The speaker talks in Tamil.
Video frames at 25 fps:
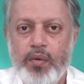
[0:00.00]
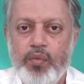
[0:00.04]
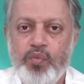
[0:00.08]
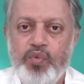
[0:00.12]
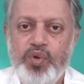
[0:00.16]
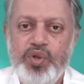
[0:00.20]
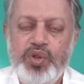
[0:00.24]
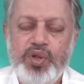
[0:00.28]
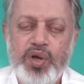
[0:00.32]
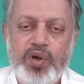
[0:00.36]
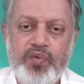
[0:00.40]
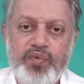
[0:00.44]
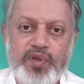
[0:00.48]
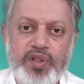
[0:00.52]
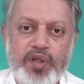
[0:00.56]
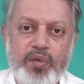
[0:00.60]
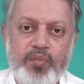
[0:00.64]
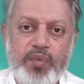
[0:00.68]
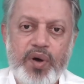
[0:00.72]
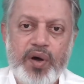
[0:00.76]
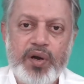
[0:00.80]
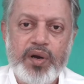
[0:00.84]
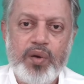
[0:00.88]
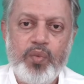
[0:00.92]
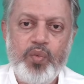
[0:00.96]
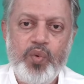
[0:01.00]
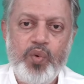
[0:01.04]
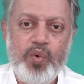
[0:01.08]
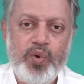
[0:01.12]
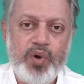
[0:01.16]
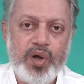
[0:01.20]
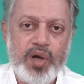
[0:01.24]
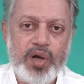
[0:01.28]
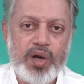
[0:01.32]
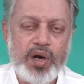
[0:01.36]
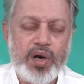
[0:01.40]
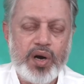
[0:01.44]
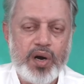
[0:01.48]
விதவிதமான
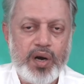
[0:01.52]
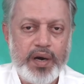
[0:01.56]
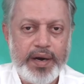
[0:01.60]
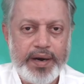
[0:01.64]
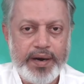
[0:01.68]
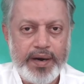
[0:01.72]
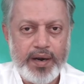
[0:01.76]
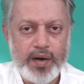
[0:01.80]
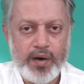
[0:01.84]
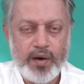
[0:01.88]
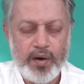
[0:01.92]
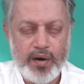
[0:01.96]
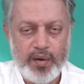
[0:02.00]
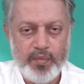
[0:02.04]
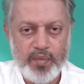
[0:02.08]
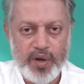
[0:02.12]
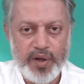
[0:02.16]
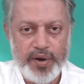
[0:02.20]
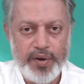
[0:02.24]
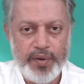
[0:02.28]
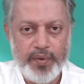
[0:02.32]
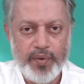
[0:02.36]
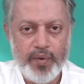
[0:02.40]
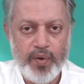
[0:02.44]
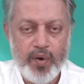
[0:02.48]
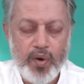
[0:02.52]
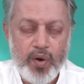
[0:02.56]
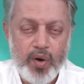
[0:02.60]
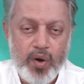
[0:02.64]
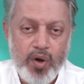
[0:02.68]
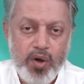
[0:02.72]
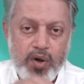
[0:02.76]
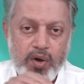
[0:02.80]
ஊடகங்கள் எண்ணங்கள் மாதிரியும்